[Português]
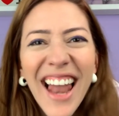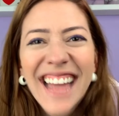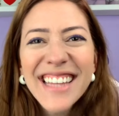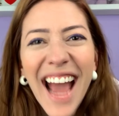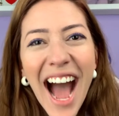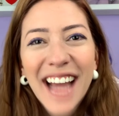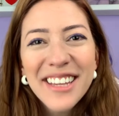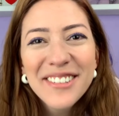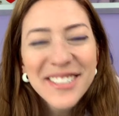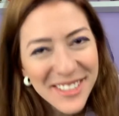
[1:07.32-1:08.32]
Olá,
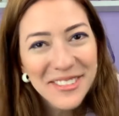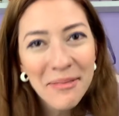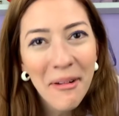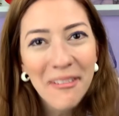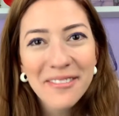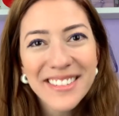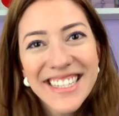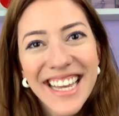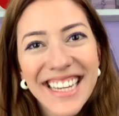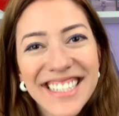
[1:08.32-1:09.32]
terráqueos! Tudo bom com
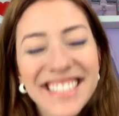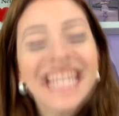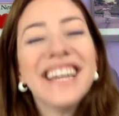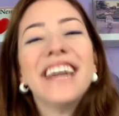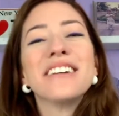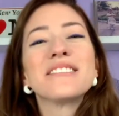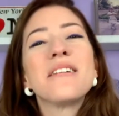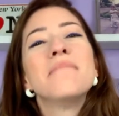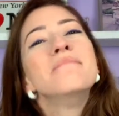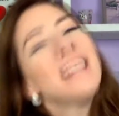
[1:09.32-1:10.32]
vocês? Eu
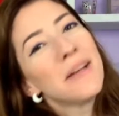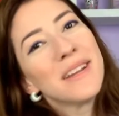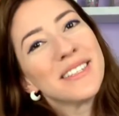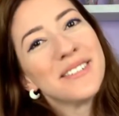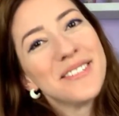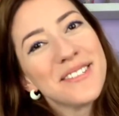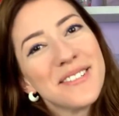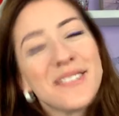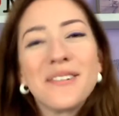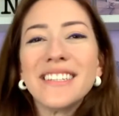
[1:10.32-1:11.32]
sou a Mila
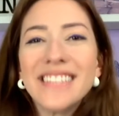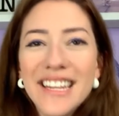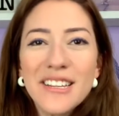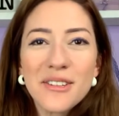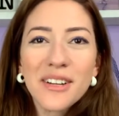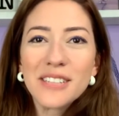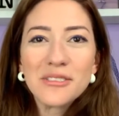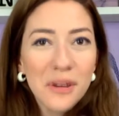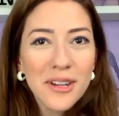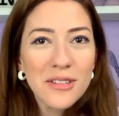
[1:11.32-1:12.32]
Matoso, sou atriz, sou
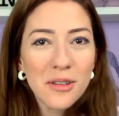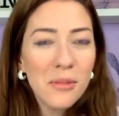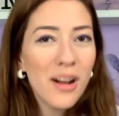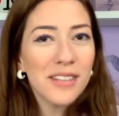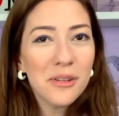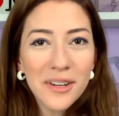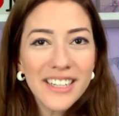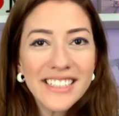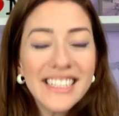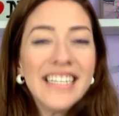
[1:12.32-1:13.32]
cantora, sou
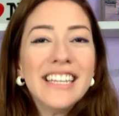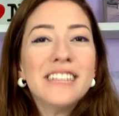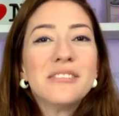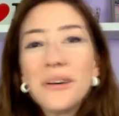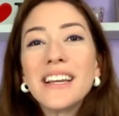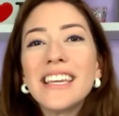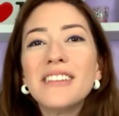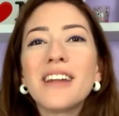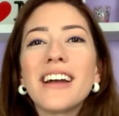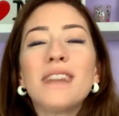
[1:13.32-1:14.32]
dubladora e tô
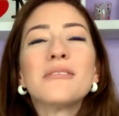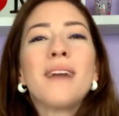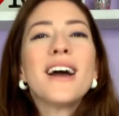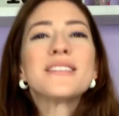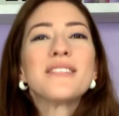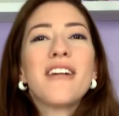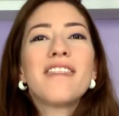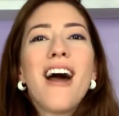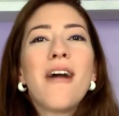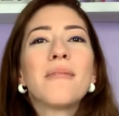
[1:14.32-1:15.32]
aqui no canal do Márcio
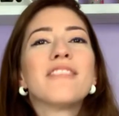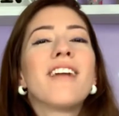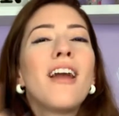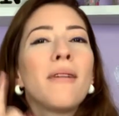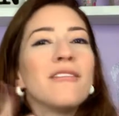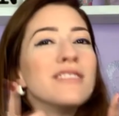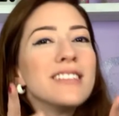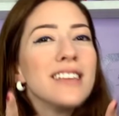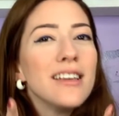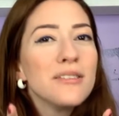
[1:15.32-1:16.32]
Navarro para falar com
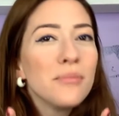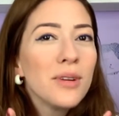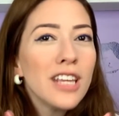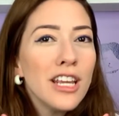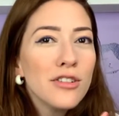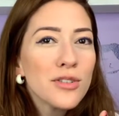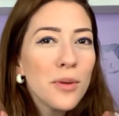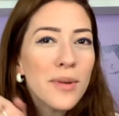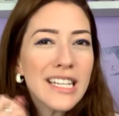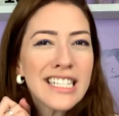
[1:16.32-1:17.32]
vocês um pouquinho
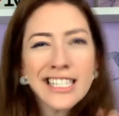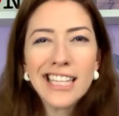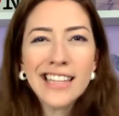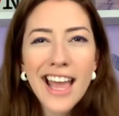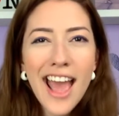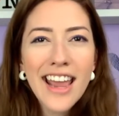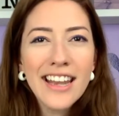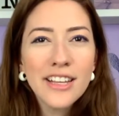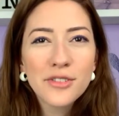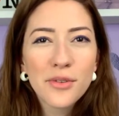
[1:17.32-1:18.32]
sobre CTR
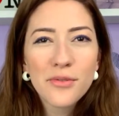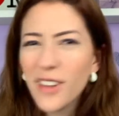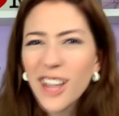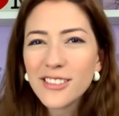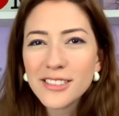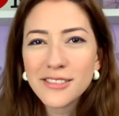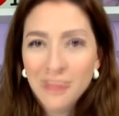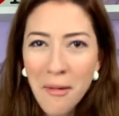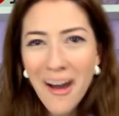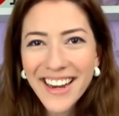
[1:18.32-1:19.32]
Nitrofield.
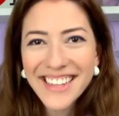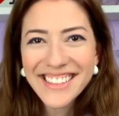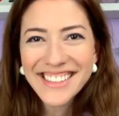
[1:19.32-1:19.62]
Vambora?